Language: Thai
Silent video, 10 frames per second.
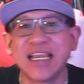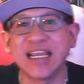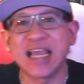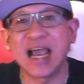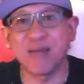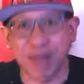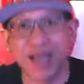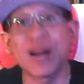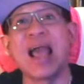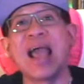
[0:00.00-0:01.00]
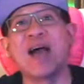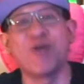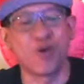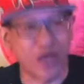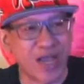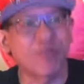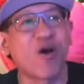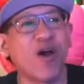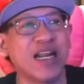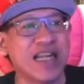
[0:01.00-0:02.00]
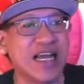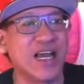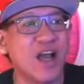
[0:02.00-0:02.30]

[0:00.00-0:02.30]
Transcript: นี้เนี่ย ไปแล้วเรียบร้อยเลยนะ